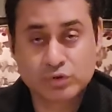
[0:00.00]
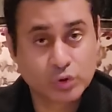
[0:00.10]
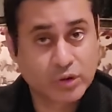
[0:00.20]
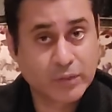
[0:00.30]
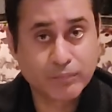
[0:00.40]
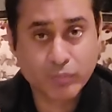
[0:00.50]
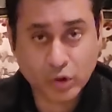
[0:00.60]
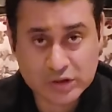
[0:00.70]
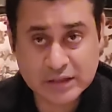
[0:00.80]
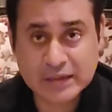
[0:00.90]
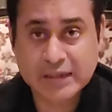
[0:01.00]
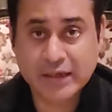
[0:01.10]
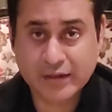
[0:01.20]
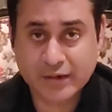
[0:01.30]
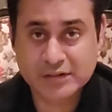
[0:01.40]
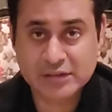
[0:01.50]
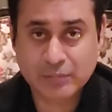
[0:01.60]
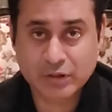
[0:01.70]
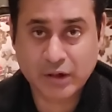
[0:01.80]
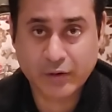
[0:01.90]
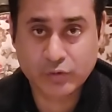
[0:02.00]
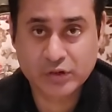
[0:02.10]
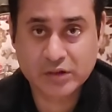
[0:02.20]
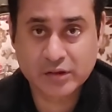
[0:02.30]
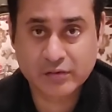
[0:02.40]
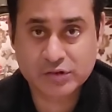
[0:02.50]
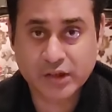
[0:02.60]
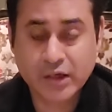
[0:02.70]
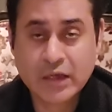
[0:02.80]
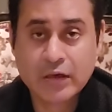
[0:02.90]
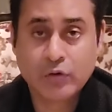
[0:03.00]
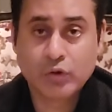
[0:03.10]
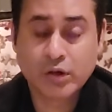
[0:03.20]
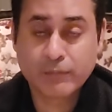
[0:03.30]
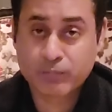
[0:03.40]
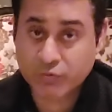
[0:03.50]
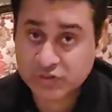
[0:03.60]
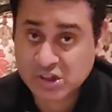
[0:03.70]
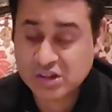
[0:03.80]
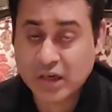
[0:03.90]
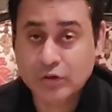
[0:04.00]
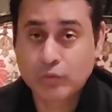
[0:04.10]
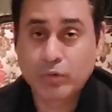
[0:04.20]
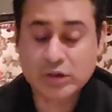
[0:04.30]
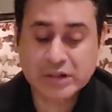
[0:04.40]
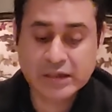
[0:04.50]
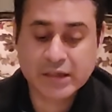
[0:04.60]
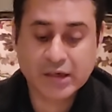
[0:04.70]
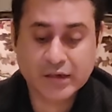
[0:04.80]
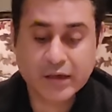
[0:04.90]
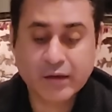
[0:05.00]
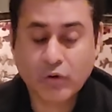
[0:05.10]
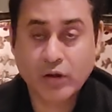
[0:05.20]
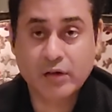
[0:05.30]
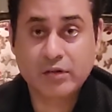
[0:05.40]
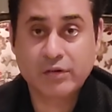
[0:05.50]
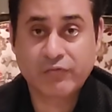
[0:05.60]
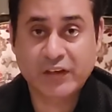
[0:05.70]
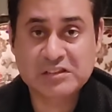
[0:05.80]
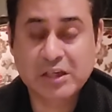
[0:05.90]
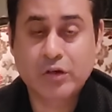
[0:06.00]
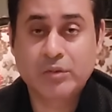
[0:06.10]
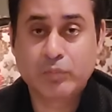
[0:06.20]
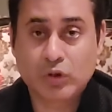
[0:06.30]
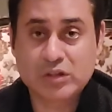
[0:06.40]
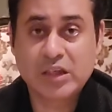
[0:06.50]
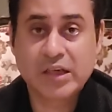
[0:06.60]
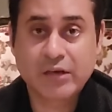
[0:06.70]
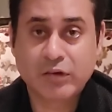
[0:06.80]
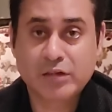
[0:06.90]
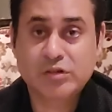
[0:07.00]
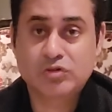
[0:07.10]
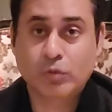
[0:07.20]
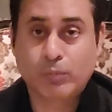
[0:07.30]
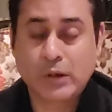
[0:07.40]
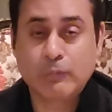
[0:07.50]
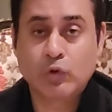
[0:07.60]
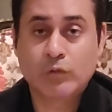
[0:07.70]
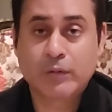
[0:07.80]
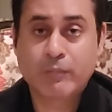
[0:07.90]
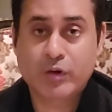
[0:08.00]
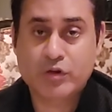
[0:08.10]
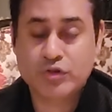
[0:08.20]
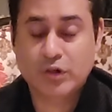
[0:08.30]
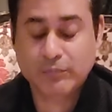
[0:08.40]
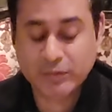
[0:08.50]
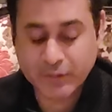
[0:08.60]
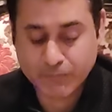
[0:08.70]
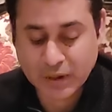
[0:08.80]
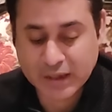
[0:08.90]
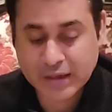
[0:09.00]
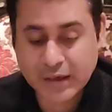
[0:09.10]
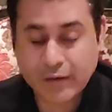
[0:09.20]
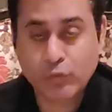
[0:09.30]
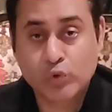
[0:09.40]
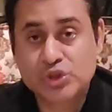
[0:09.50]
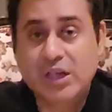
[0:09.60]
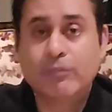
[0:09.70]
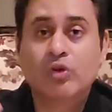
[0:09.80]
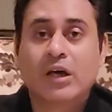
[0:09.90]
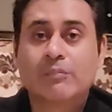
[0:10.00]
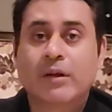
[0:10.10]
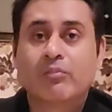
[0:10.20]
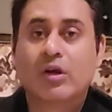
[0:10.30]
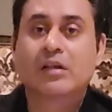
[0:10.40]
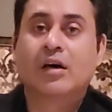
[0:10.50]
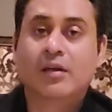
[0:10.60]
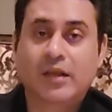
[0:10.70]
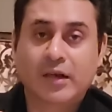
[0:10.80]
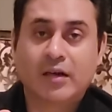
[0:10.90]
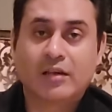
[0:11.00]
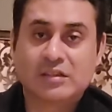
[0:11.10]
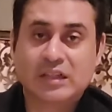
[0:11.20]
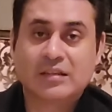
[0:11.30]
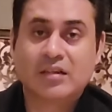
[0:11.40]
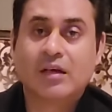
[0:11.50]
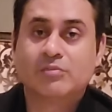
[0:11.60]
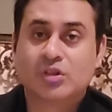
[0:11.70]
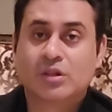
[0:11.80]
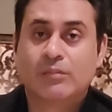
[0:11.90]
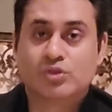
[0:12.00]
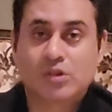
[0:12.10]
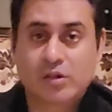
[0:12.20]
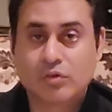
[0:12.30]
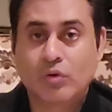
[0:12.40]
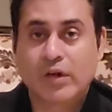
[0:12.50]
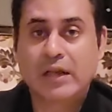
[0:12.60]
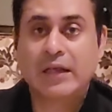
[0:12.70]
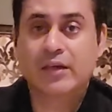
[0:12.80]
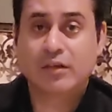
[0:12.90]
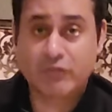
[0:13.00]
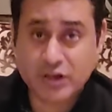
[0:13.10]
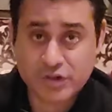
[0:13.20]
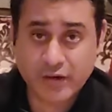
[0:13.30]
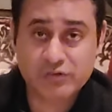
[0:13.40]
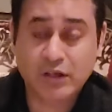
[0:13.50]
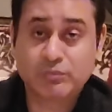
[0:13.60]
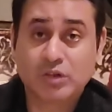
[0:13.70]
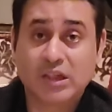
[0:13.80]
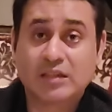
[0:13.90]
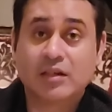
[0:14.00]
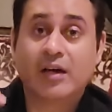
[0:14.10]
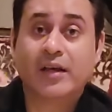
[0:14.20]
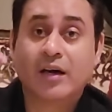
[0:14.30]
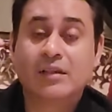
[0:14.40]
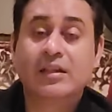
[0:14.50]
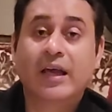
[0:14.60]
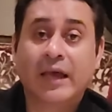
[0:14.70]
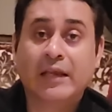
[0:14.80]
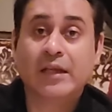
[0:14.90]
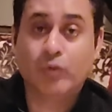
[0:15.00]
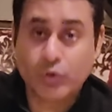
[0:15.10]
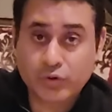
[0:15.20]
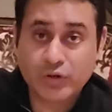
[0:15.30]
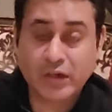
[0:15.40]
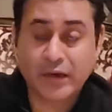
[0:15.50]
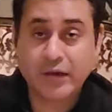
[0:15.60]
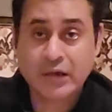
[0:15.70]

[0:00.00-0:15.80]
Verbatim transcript: जो कि मअतल किया गया इस्लामाबाद हाईकोर्ट की तरफ से सज़ा को मअतल किया गया और फैसले की मअतली के हवाले से सुप्रीम कोर्ट में पटिशन अभी भी पेंडिंग है उसकी बुनियाद पर इमरान खान के कागजात नामजदगी मुस्तरद हो रहे हैं लेकिन नवाज शरीफ साहब जिनकी ताहयात न अहली हुई हुई है